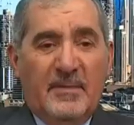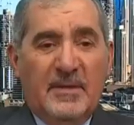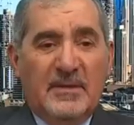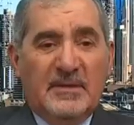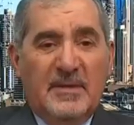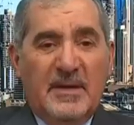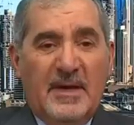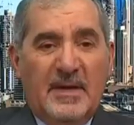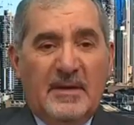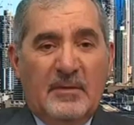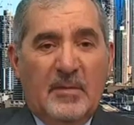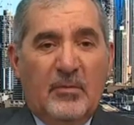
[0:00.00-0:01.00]
بالنسبة
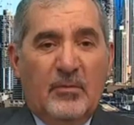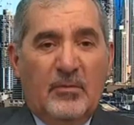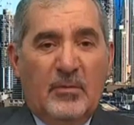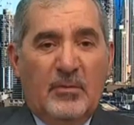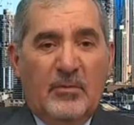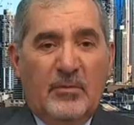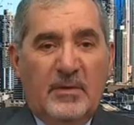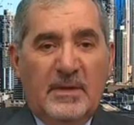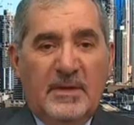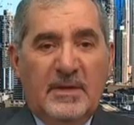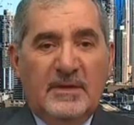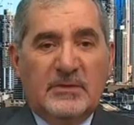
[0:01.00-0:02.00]
لهذا الموضوع موضوع
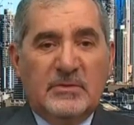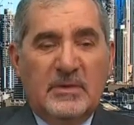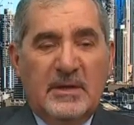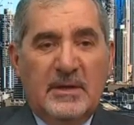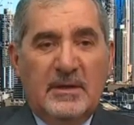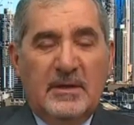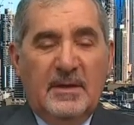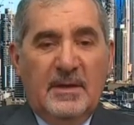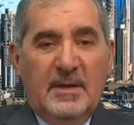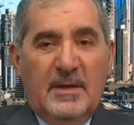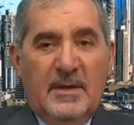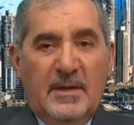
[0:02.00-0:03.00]
الإنسولين
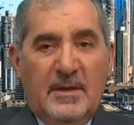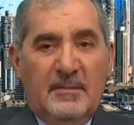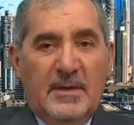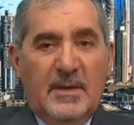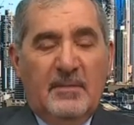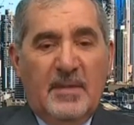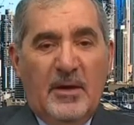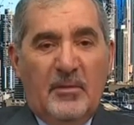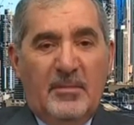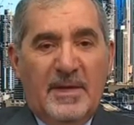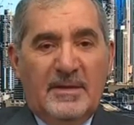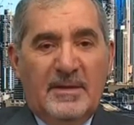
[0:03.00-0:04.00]
آه، من
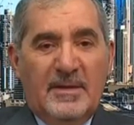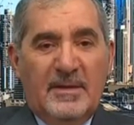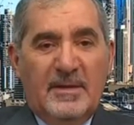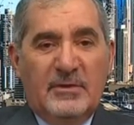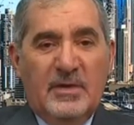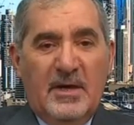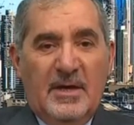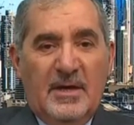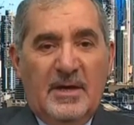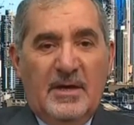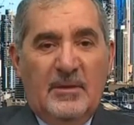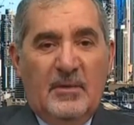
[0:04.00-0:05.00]
المعلومات اللي
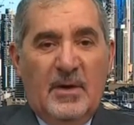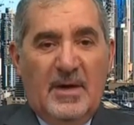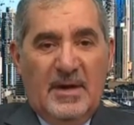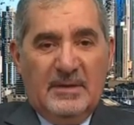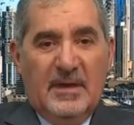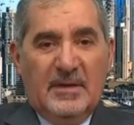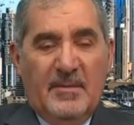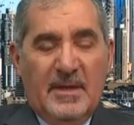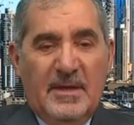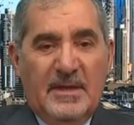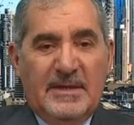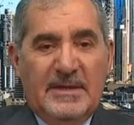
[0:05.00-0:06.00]
شائعة وخاطئة
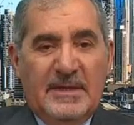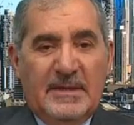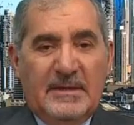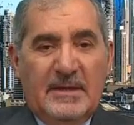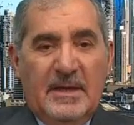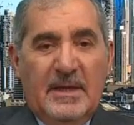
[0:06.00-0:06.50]
طبعا أكيد